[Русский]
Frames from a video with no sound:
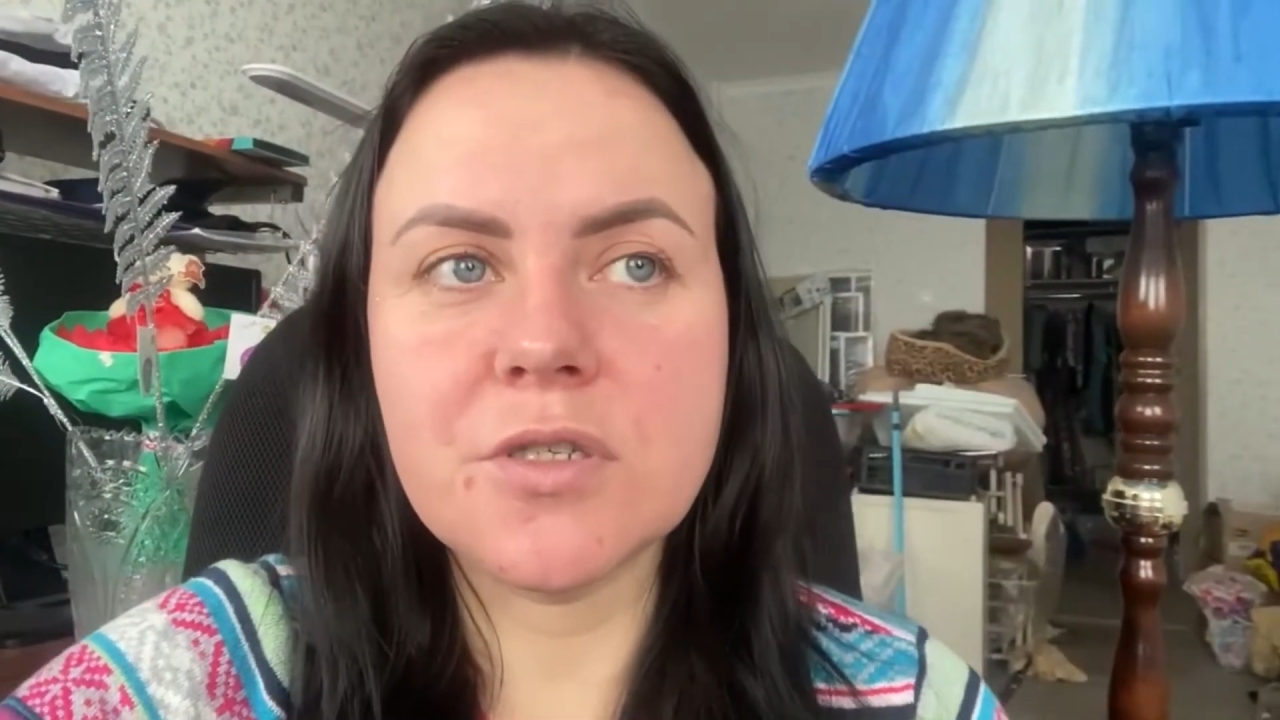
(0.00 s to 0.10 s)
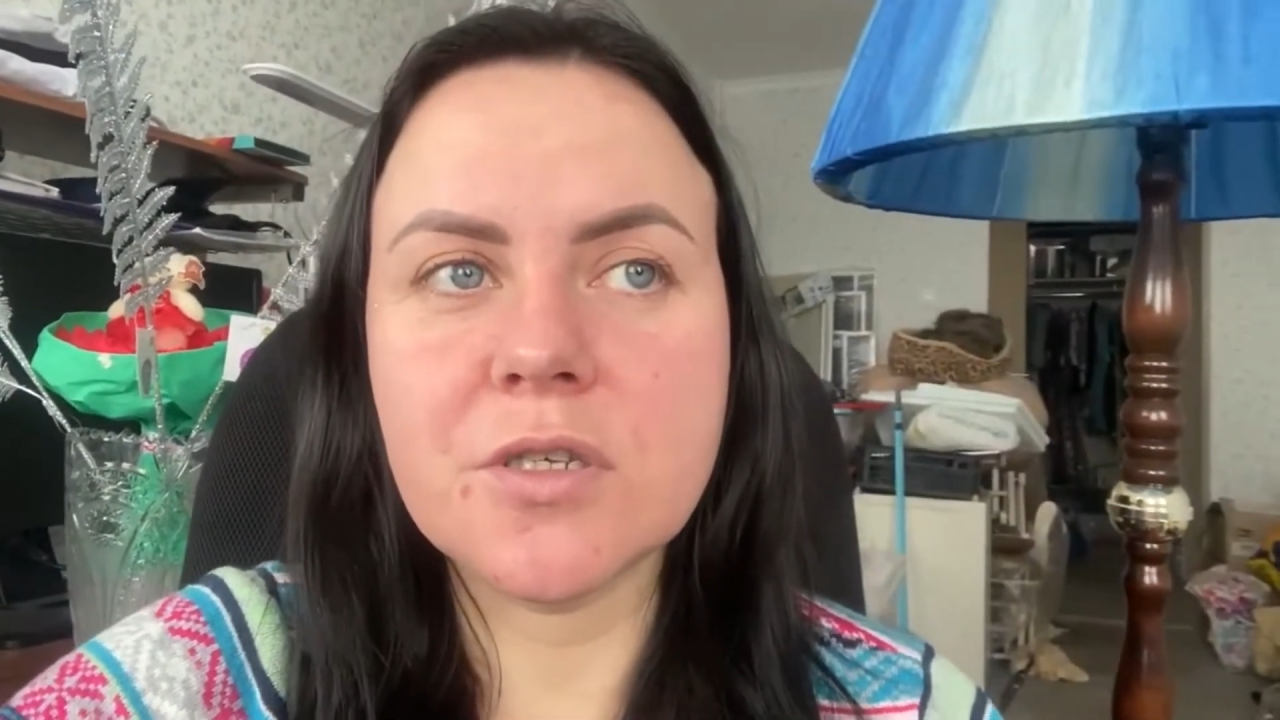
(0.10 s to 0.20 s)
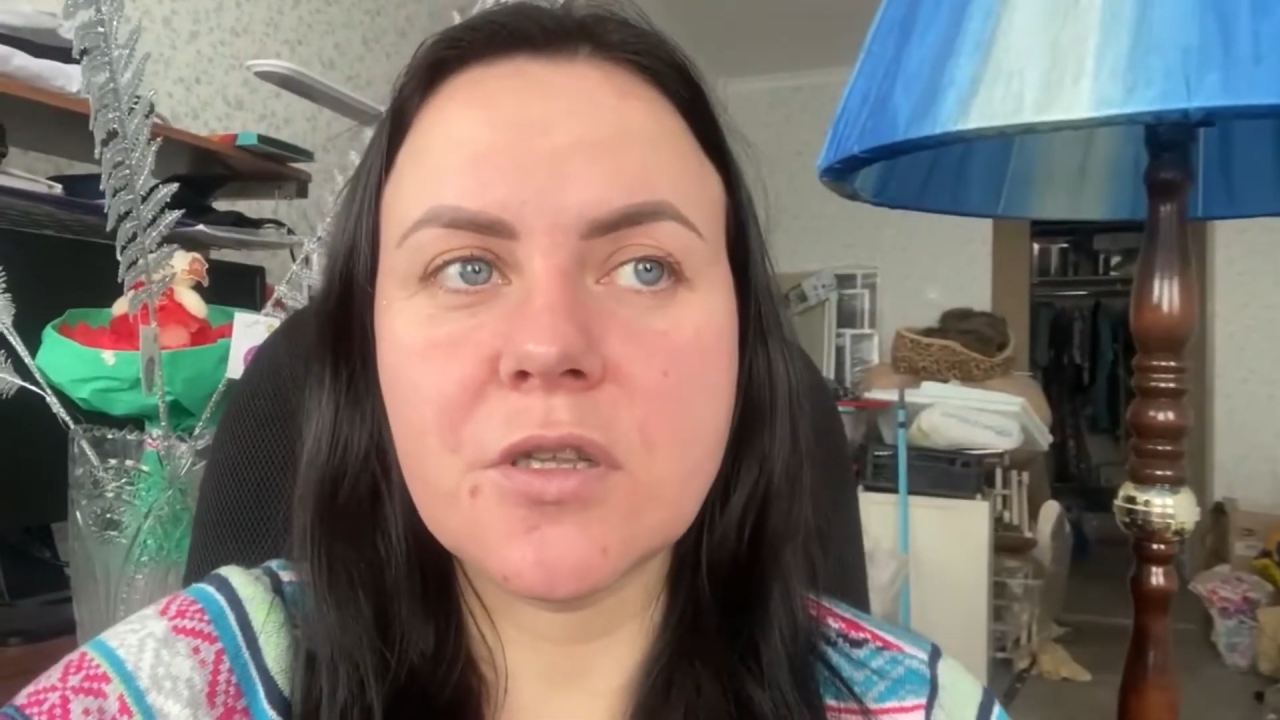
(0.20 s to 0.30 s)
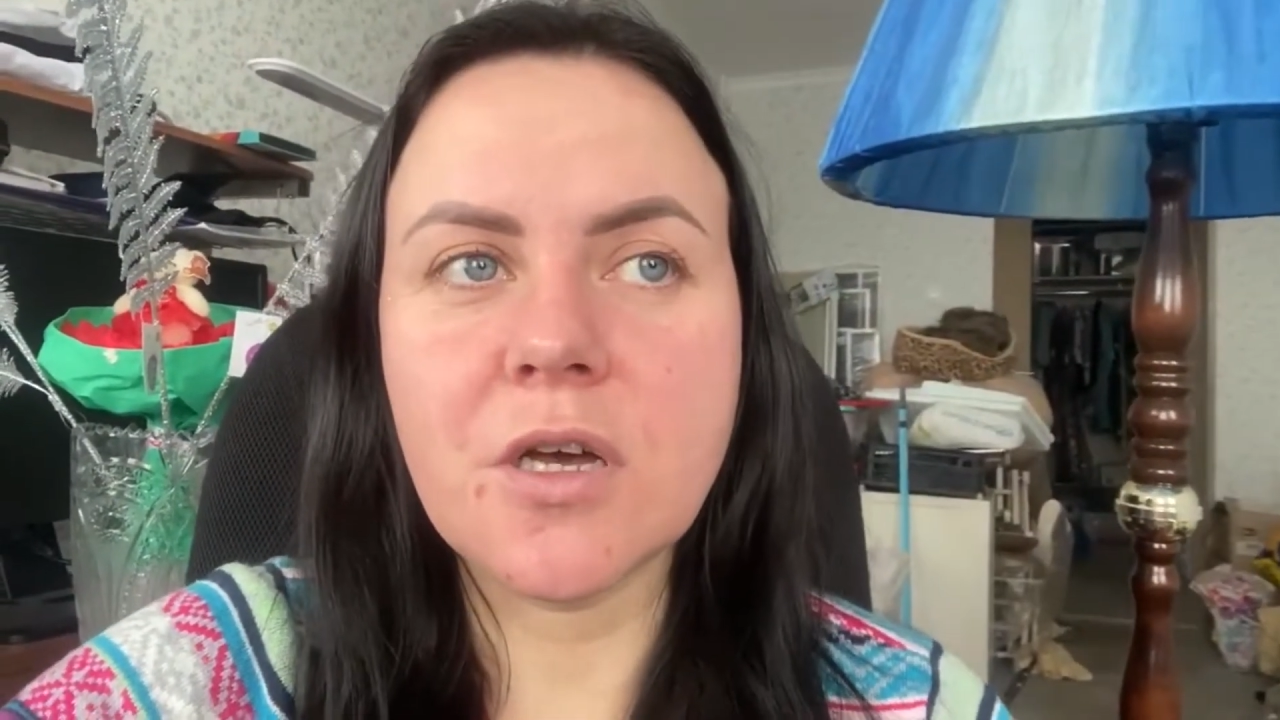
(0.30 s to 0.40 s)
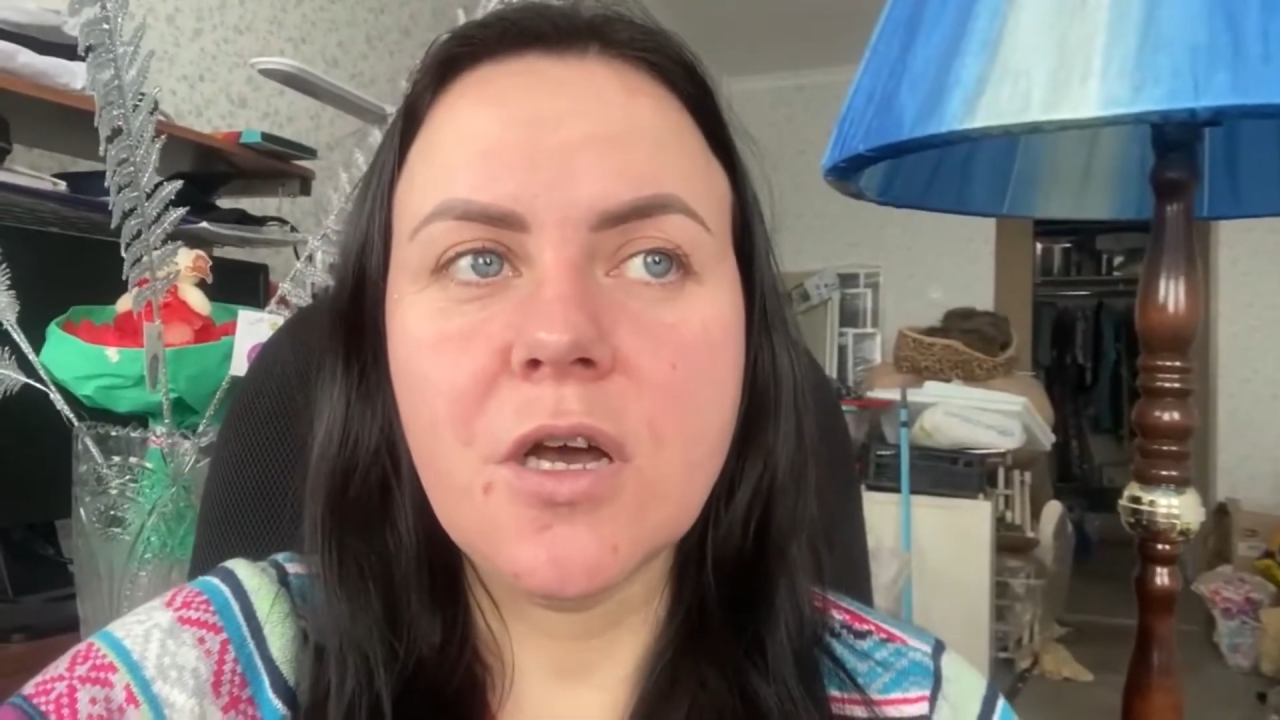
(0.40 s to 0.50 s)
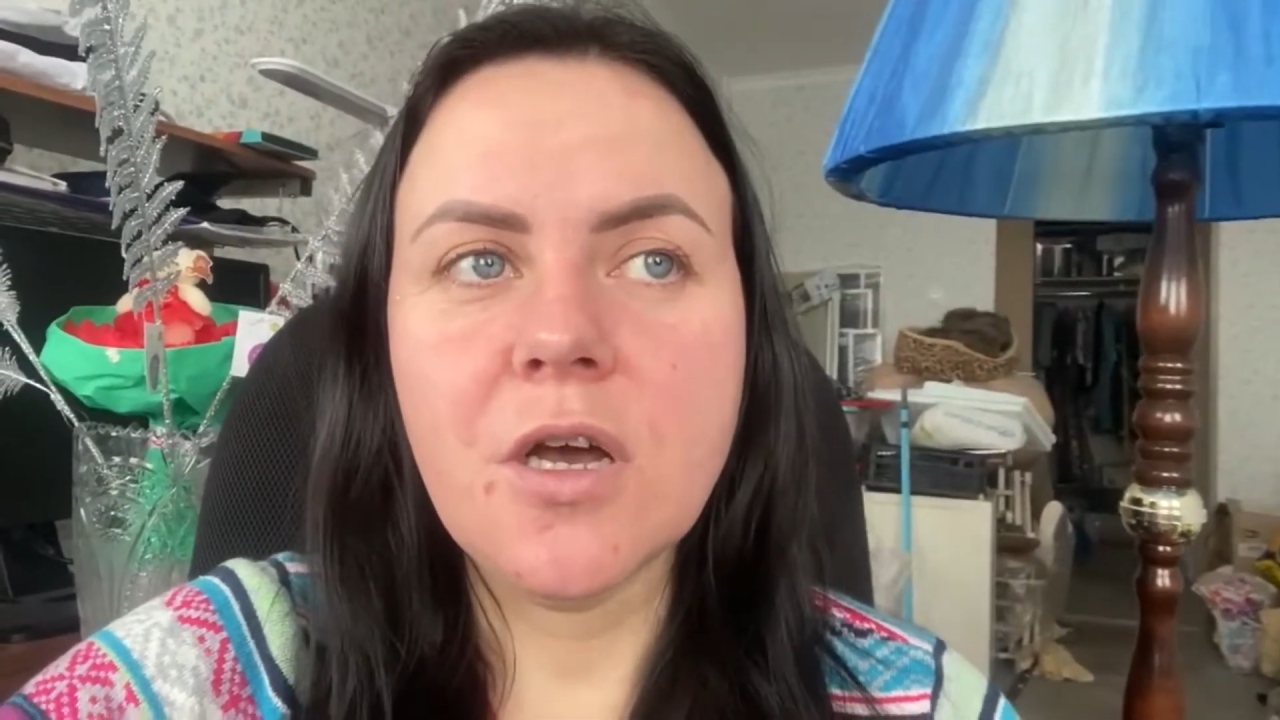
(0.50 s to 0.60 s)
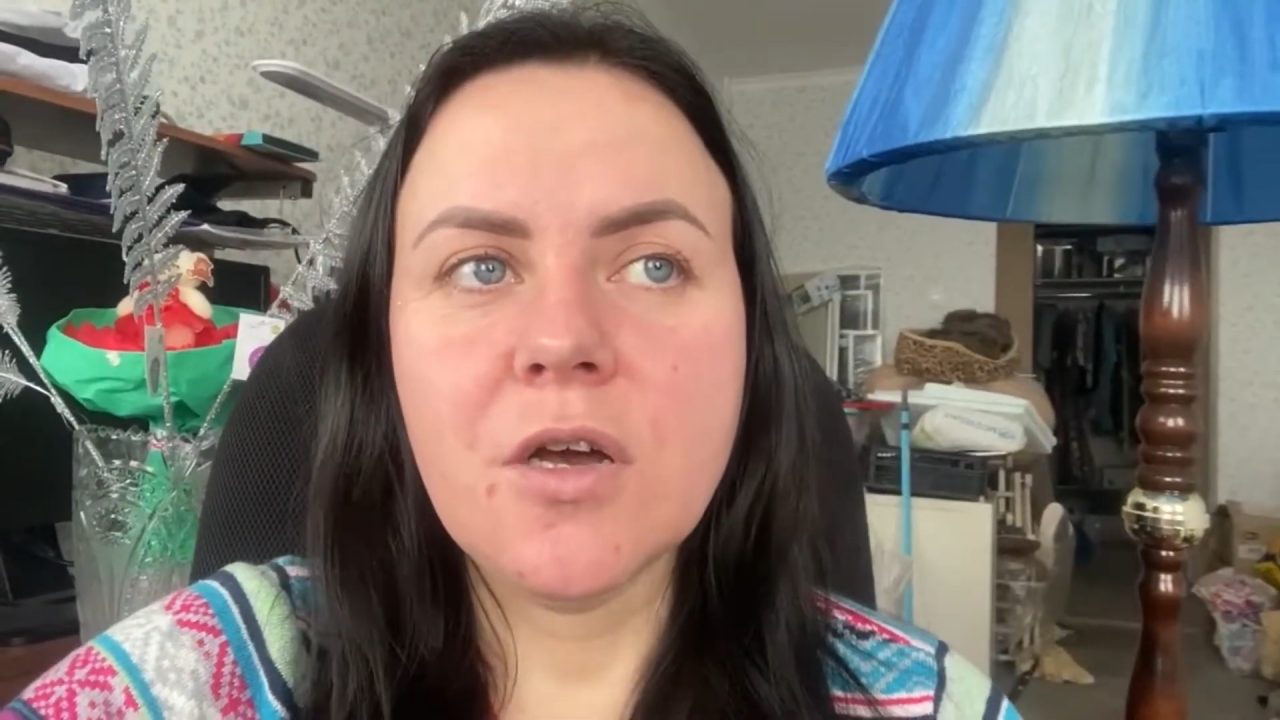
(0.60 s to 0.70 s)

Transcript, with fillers: дело.